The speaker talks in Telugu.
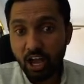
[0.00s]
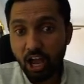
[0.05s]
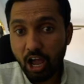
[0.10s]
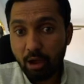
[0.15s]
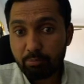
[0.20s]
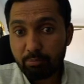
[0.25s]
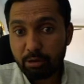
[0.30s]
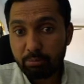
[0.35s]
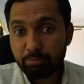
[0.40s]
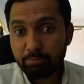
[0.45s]

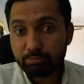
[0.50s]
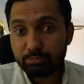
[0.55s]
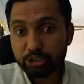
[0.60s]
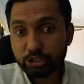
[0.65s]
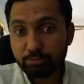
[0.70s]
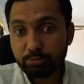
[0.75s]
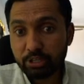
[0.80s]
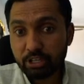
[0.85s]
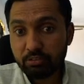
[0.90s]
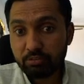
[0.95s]
అపెప్
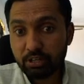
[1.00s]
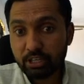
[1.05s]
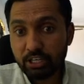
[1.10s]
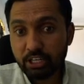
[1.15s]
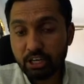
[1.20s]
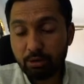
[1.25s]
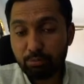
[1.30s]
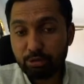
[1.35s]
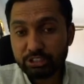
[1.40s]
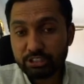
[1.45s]
చెప్పినటువంటి
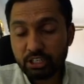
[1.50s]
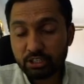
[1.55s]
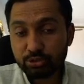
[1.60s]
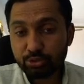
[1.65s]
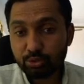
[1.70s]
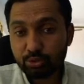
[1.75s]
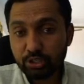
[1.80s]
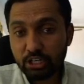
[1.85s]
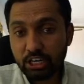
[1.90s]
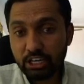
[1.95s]
అభ్యసన
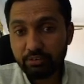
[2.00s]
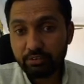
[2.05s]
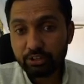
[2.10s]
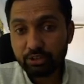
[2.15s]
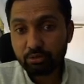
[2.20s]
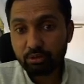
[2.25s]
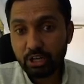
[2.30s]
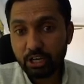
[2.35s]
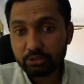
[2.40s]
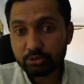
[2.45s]
సూత్రాలు ఏవైతే
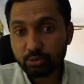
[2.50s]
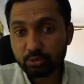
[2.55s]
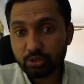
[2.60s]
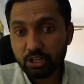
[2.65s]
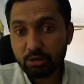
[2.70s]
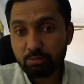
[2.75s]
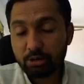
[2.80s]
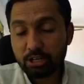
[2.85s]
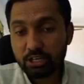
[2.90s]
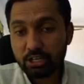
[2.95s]
ఉన్నాయో
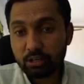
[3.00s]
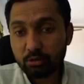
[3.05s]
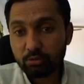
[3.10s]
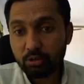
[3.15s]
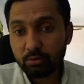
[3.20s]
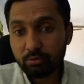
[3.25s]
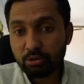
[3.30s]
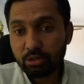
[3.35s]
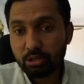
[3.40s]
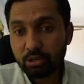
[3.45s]
సూత్రాలు మాట్లాడుకున్నాం